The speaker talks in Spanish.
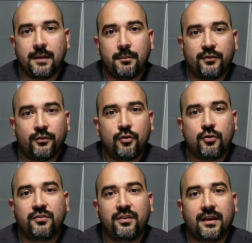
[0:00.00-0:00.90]
ambos son
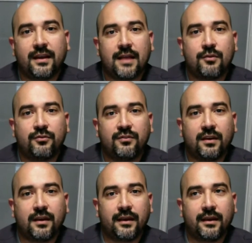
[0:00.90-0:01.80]

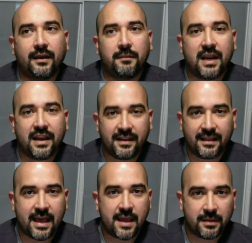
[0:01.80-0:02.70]
considerados eh,
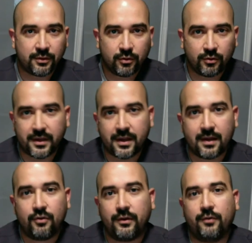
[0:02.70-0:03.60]
malignidades
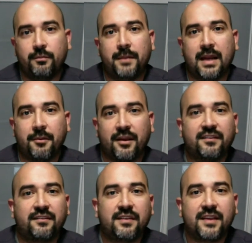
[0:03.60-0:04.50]
hematológicas o en palabras
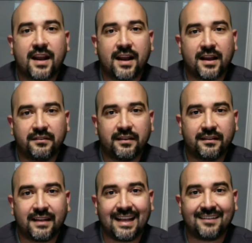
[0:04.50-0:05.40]
sencillas,
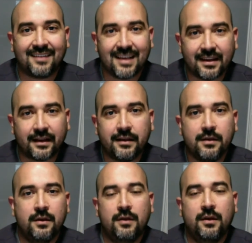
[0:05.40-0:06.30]
cáncer de la sangre
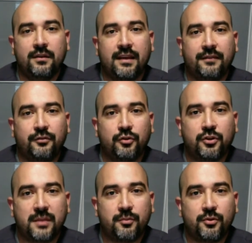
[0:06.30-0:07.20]
o sea, son
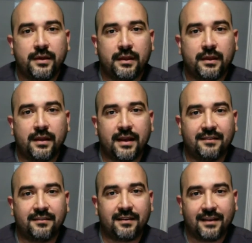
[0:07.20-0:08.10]
dos tipos de,
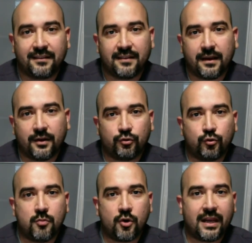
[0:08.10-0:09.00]
cáncer de la sangre o
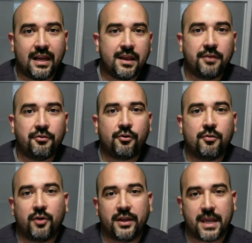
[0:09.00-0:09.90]
tumores líquidos,
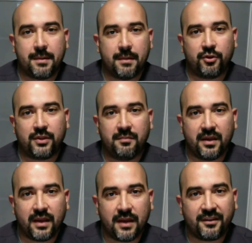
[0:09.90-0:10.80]
como les llamamos
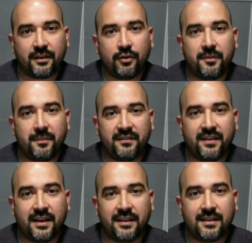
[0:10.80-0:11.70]
también a veces los
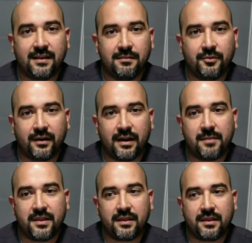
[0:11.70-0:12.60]
especialistas, pues
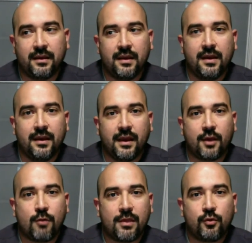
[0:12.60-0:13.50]
realmente
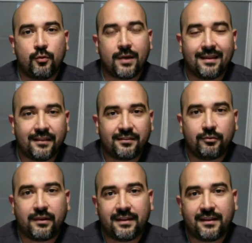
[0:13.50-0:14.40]
es cuando una de las
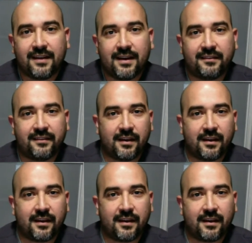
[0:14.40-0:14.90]
células de la sangre se